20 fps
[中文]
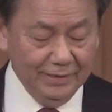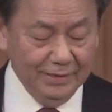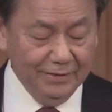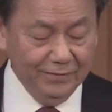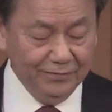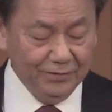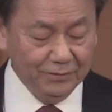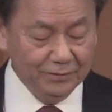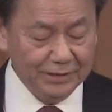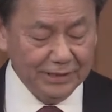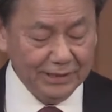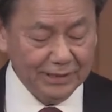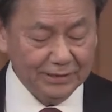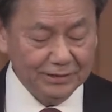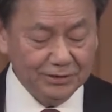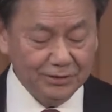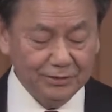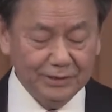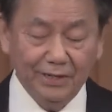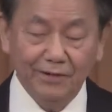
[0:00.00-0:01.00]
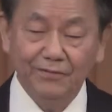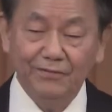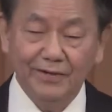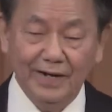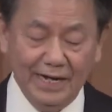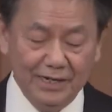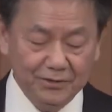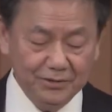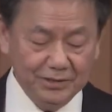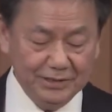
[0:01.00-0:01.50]
否则受到
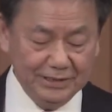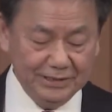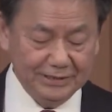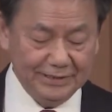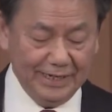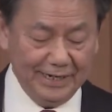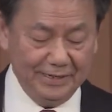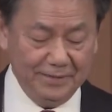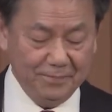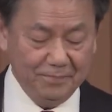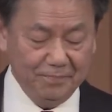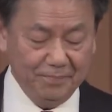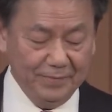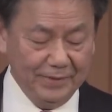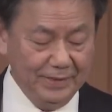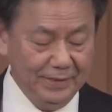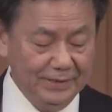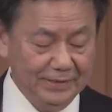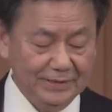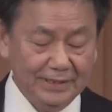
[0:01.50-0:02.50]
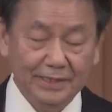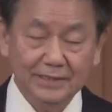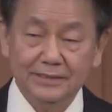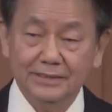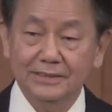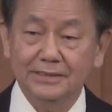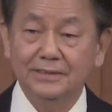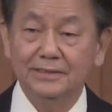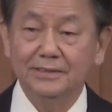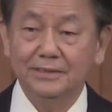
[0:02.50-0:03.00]
法律制裁，丧
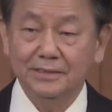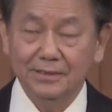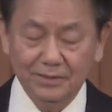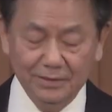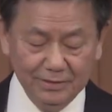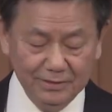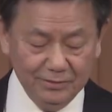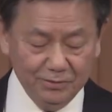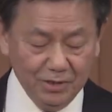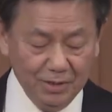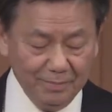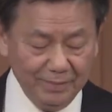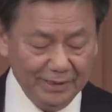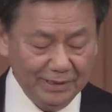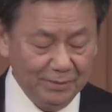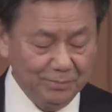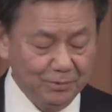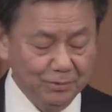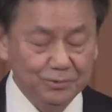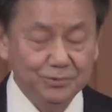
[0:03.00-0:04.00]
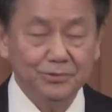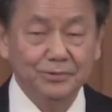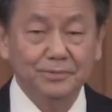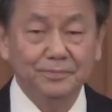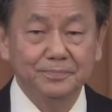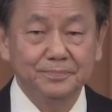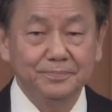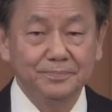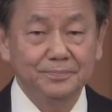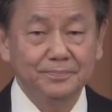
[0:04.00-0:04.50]
失联邦的补助。
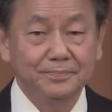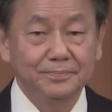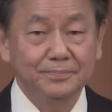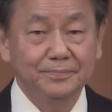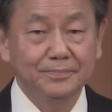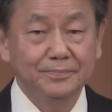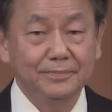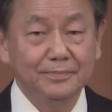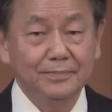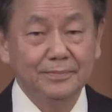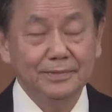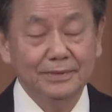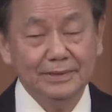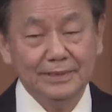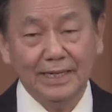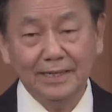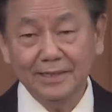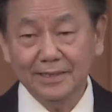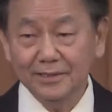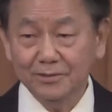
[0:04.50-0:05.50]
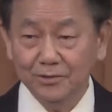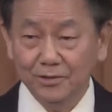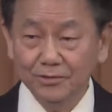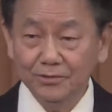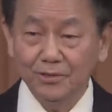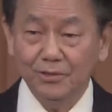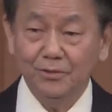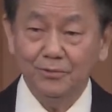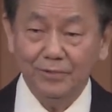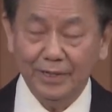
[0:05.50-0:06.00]
当一个总
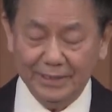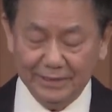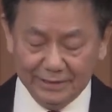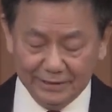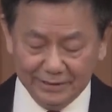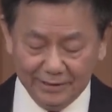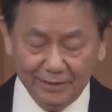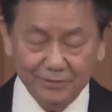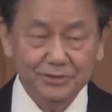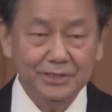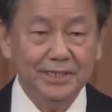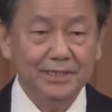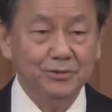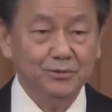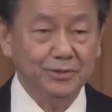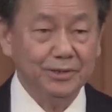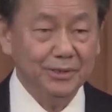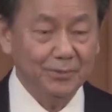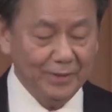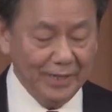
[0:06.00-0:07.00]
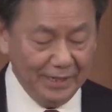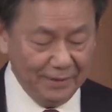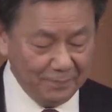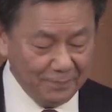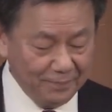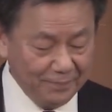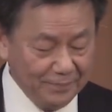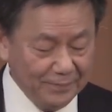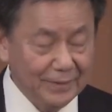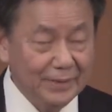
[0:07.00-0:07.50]
统管理到厕所的话，
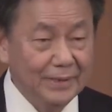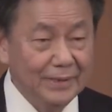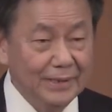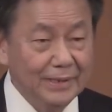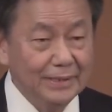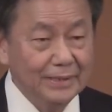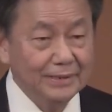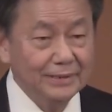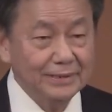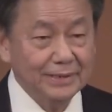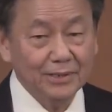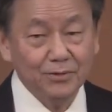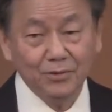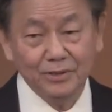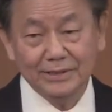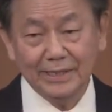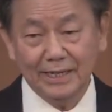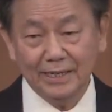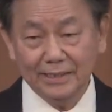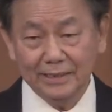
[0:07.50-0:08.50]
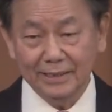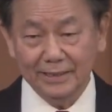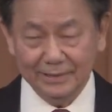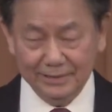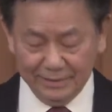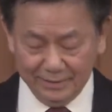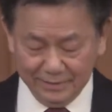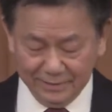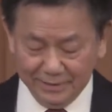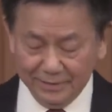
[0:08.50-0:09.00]
这国家可
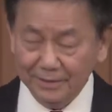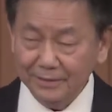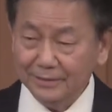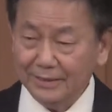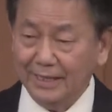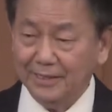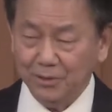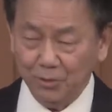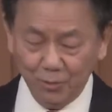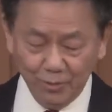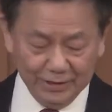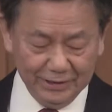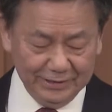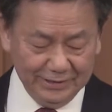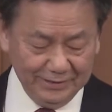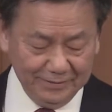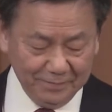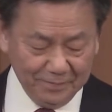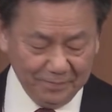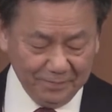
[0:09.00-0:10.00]
能大有问题。